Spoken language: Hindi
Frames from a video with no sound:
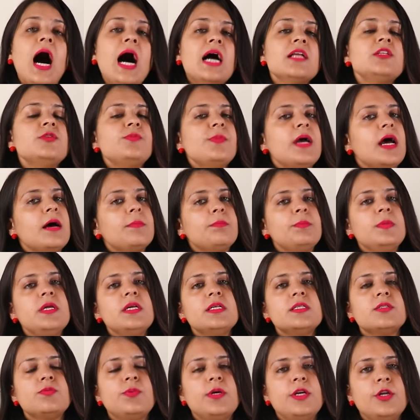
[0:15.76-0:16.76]
आज मैं
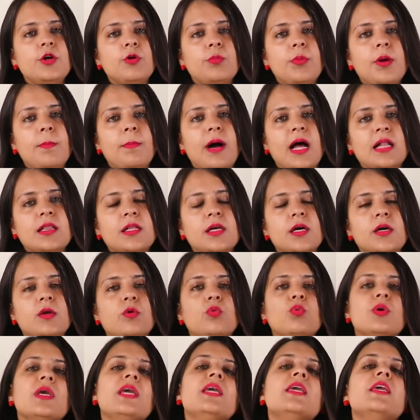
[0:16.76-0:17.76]
अपनी इस वीडियो में बात
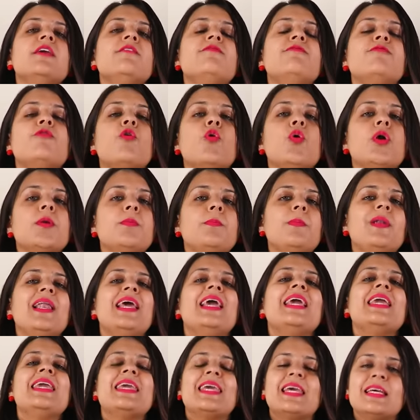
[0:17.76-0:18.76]
करूंगी कि फोर
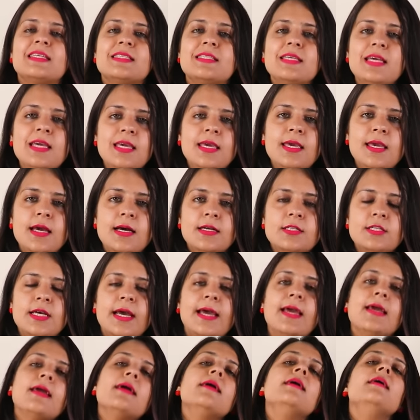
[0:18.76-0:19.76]
प्ले कैसे किया
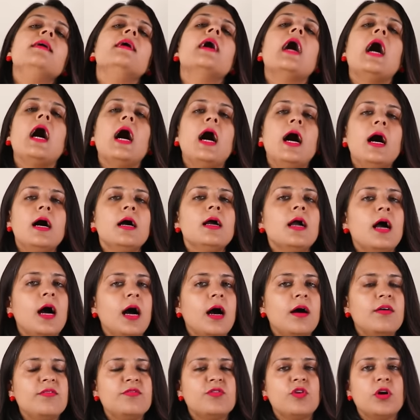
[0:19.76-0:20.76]
जाए कहाँ
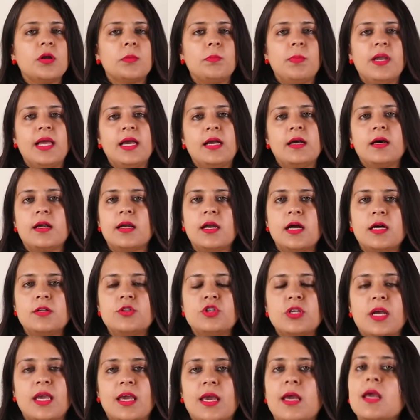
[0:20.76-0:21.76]
कहाँ फोर प्ले करना
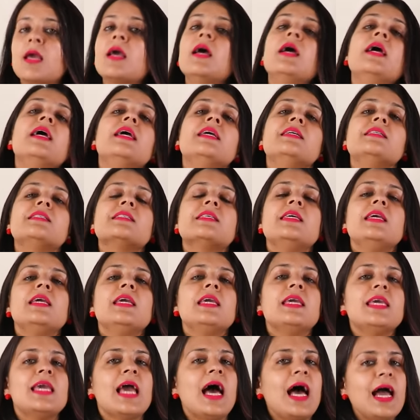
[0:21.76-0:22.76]
चाहिए इसकी
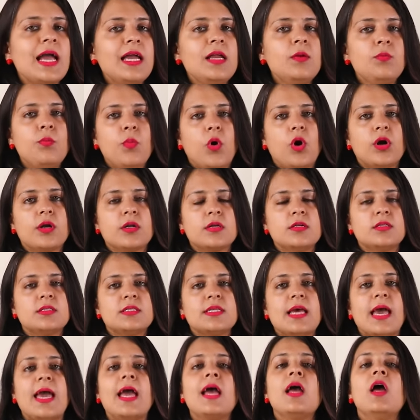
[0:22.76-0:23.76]
क्या
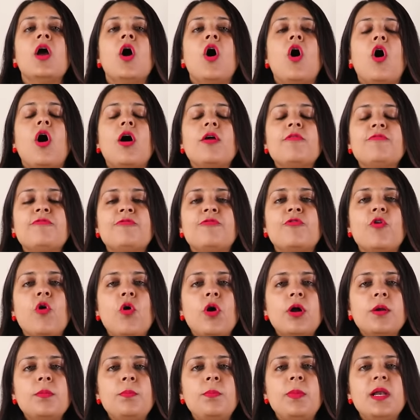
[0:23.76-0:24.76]
इंपॉर्टेंस है और
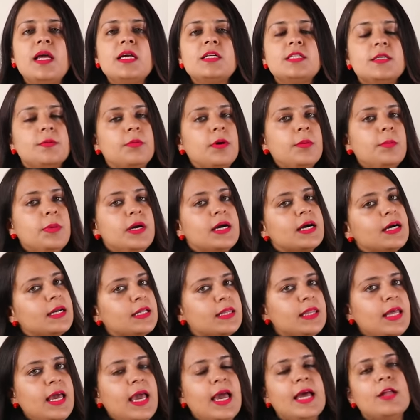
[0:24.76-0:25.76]
फोर प्ले जब हम
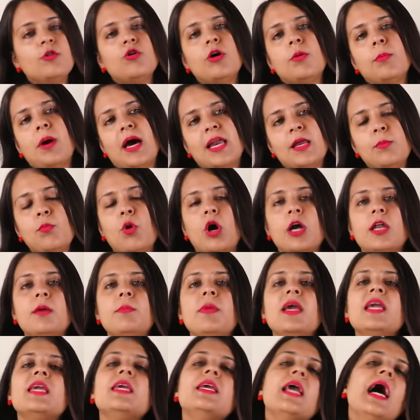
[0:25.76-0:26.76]
करते हैं तो हमारी बॉडी
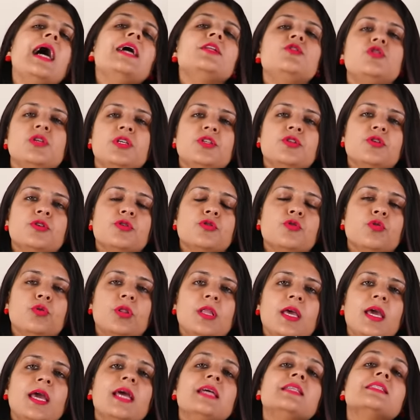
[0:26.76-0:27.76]
में क्या चेंजेस
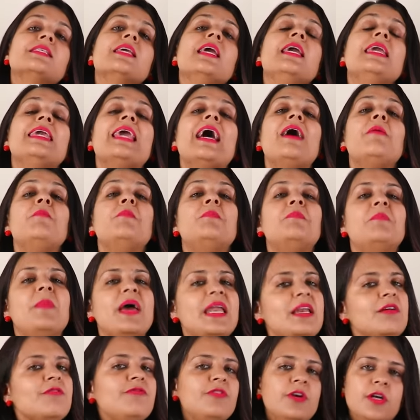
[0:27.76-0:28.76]
होते हैं इसके क्या
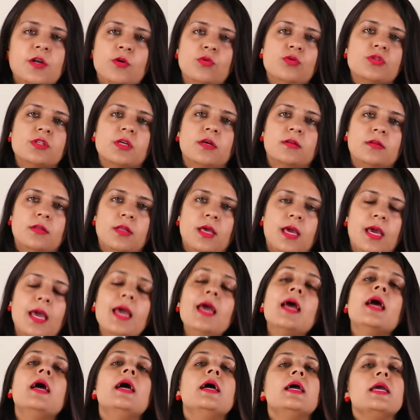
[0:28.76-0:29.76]
बेनिफिट हो सकते
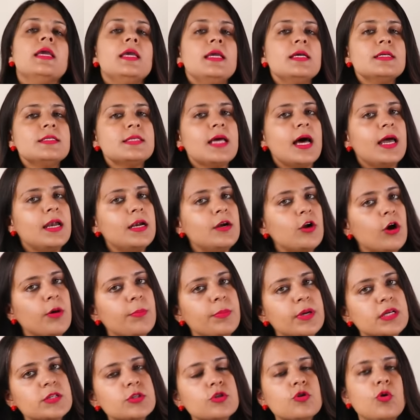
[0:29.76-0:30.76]
हैं ये सारे
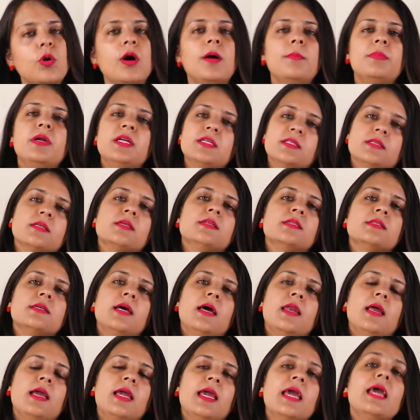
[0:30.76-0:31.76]
टॉपिक्स को हम डिस्कस
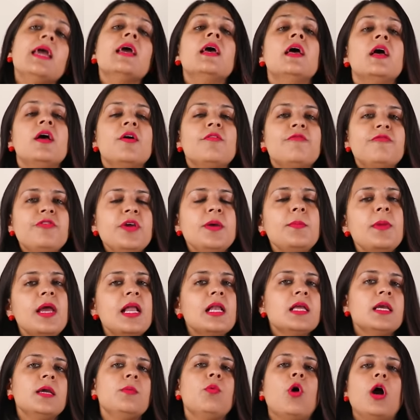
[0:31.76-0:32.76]
करेंगे
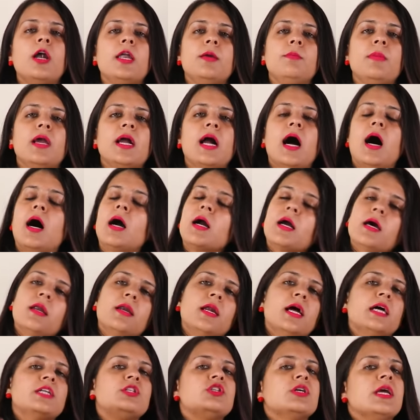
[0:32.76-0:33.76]
फीमेल की बॉडी में कहाँ
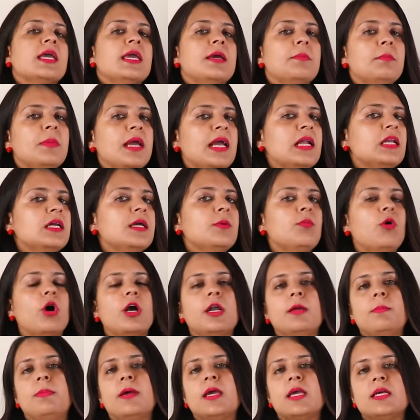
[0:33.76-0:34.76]
करना चाहिए मेल की
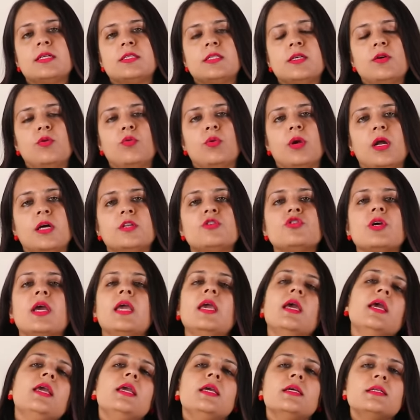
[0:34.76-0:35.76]
बॉडी पे कैसे होना
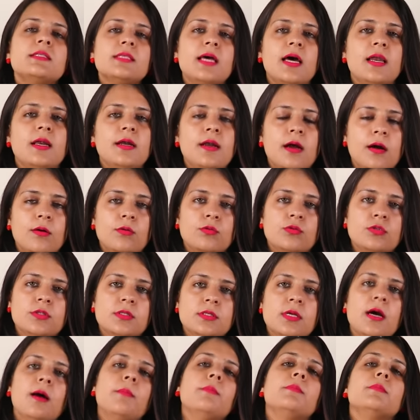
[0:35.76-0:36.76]
चाहिए ये सारे
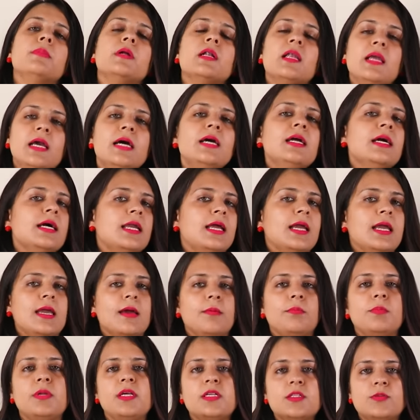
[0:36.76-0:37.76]
डाउट्स हम क्लियर करेंगे
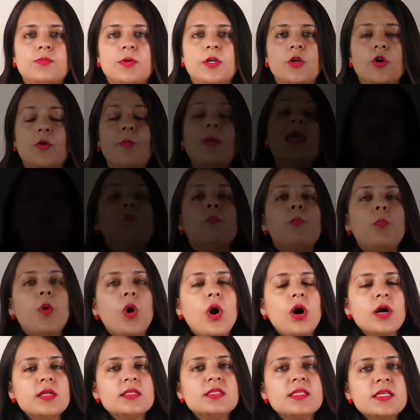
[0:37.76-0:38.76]
अपनी इस वीडियो में
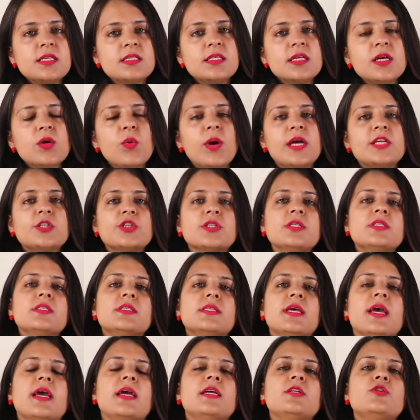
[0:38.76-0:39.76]
बहुत से ऐसे क्वेश्चन
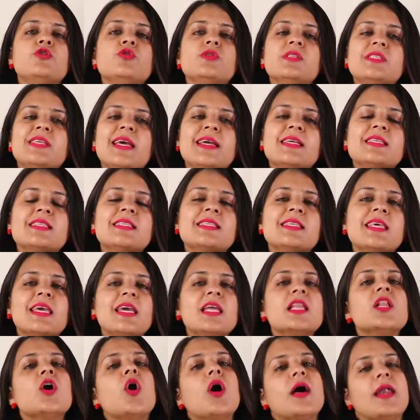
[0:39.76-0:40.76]
हैं जो सेक्स
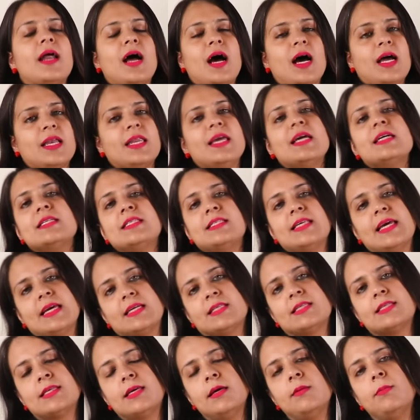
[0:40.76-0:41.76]
के दौरान या
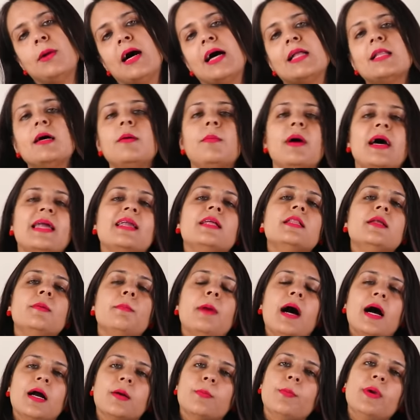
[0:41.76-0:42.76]
सेक्स के बाद हमारे
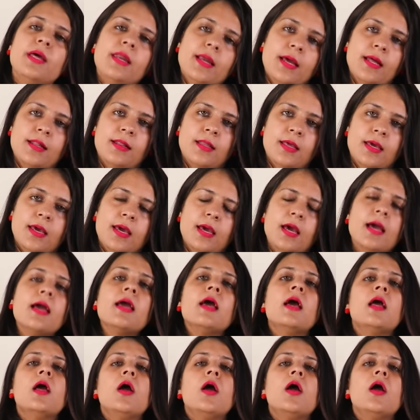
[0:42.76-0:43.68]
दिमाग में रहते हैं